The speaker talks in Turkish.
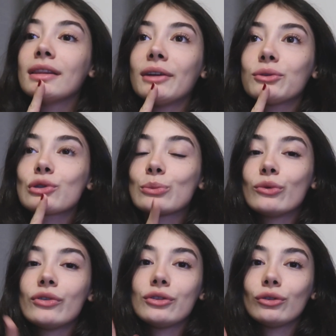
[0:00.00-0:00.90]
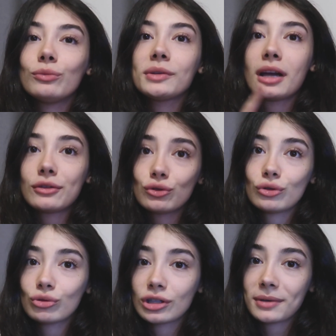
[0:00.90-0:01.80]
Daha doğrusu bu videonun birkaç
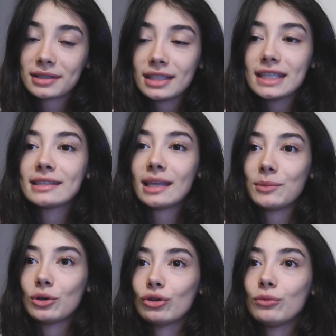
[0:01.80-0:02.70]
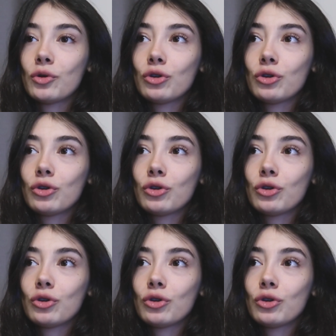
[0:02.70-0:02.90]
güne uzamasını istemiyorum.